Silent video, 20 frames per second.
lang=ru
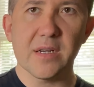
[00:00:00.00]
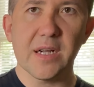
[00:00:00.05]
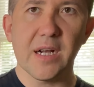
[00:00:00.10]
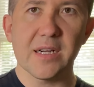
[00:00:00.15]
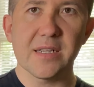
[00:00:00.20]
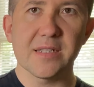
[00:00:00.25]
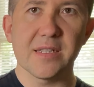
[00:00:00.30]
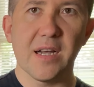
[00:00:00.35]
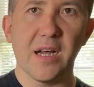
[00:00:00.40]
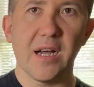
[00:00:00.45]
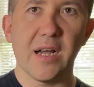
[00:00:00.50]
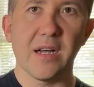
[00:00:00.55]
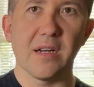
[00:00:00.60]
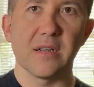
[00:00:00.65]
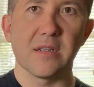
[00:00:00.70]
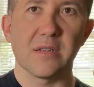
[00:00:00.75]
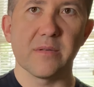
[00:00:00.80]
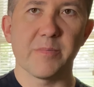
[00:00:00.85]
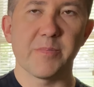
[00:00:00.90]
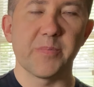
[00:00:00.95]
когда
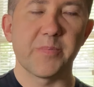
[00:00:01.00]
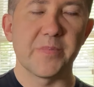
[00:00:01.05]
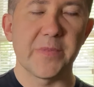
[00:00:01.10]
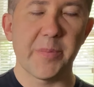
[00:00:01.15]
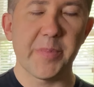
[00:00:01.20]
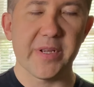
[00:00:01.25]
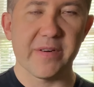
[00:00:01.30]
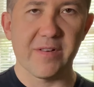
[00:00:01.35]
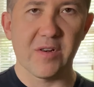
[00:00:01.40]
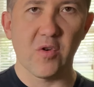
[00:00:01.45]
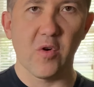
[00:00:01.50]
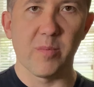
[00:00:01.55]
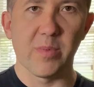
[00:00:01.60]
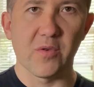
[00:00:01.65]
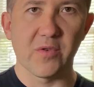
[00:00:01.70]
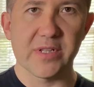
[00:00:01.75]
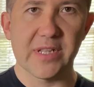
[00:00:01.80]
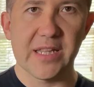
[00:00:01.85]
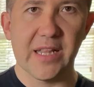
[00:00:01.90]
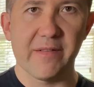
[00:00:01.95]
э, на первой кобре
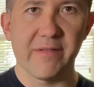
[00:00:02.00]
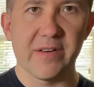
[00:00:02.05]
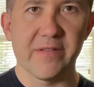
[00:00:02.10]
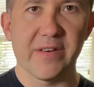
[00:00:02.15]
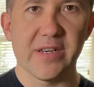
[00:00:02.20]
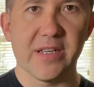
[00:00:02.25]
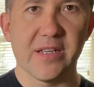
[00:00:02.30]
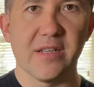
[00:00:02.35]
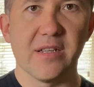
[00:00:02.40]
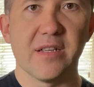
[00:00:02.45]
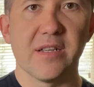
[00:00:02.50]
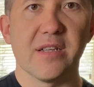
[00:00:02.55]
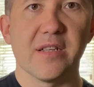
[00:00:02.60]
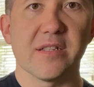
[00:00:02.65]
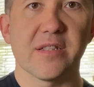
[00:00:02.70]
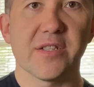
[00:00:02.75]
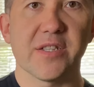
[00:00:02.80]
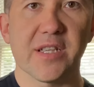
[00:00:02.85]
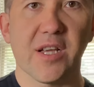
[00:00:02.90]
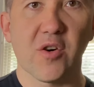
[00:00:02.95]
устанавливали
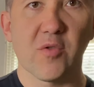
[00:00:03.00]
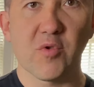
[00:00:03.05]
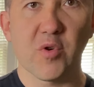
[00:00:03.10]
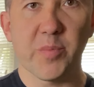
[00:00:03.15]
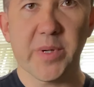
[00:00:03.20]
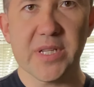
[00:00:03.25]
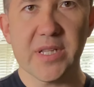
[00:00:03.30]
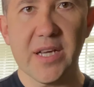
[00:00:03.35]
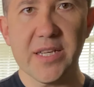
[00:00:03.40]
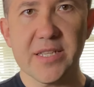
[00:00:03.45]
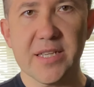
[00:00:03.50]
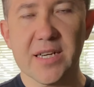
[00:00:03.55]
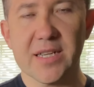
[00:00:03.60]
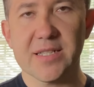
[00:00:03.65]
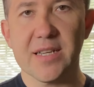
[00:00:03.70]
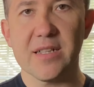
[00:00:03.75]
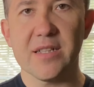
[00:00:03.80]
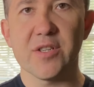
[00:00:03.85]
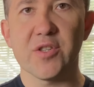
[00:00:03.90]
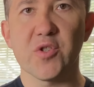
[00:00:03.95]
значит, коробку передач,
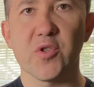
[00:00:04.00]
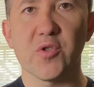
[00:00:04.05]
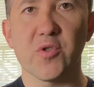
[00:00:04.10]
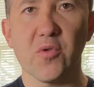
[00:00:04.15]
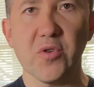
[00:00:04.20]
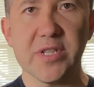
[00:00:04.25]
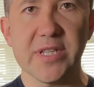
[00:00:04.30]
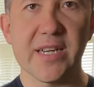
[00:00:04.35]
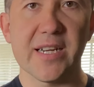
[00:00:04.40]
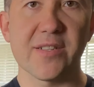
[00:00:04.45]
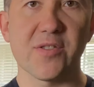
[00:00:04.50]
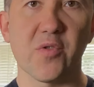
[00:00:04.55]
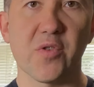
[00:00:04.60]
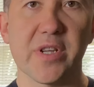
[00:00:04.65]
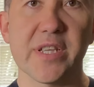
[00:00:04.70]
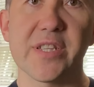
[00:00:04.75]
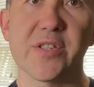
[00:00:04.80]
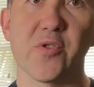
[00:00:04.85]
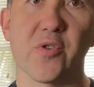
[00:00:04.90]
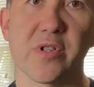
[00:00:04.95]
оказалось, что тросик,
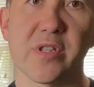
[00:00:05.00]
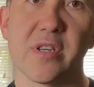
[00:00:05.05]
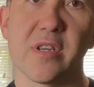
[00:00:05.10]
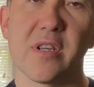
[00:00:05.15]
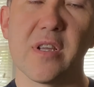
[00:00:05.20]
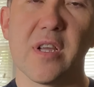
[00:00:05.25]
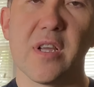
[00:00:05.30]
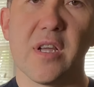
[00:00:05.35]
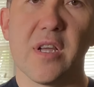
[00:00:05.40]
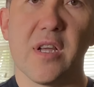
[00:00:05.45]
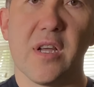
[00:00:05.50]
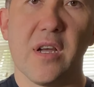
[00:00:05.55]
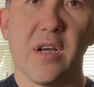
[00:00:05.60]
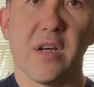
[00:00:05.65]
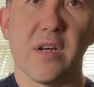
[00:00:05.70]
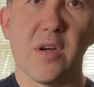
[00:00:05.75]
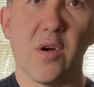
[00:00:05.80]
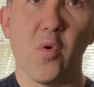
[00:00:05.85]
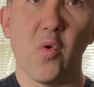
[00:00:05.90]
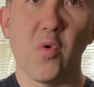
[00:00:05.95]
который идет
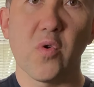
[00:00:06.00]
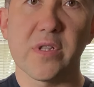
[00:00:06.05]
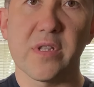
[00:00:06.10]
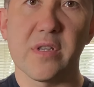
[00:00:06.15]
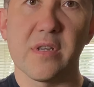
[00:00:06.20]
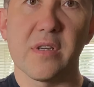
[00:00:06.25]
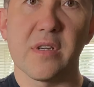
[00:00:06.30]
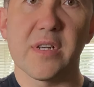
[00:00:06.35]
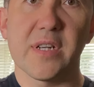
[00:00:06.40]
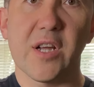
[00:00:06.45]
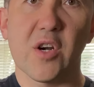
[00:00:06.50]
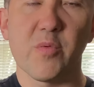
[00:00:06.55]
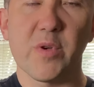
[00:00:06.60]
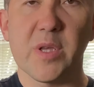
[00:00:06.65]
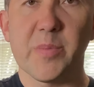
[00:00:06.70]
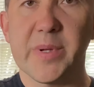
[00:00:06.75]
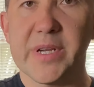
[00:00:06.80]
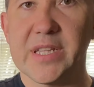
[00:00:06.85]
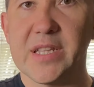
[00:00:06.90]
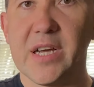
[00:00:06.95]
а, от
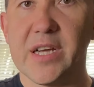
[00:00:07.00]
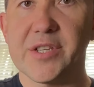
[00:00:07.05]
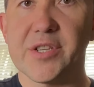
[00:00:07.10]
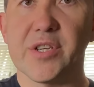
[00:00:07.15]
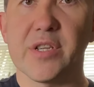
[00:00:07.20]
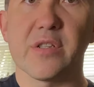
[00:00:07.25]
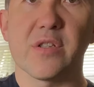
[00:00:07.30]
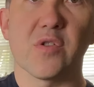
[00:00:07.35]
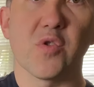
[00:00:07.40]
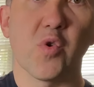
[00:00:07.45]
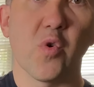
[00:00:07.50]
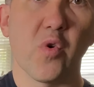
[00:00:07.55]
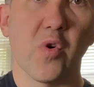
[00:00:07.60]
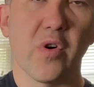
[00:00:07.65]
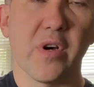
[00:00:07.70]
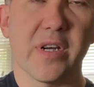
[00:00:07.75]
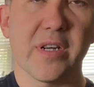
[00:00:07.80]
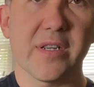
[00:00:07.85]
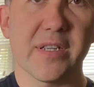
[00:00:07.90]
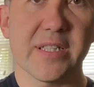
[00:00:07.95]
коробки передач
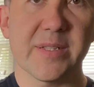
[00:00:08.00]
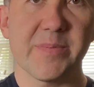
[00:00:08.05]
до а,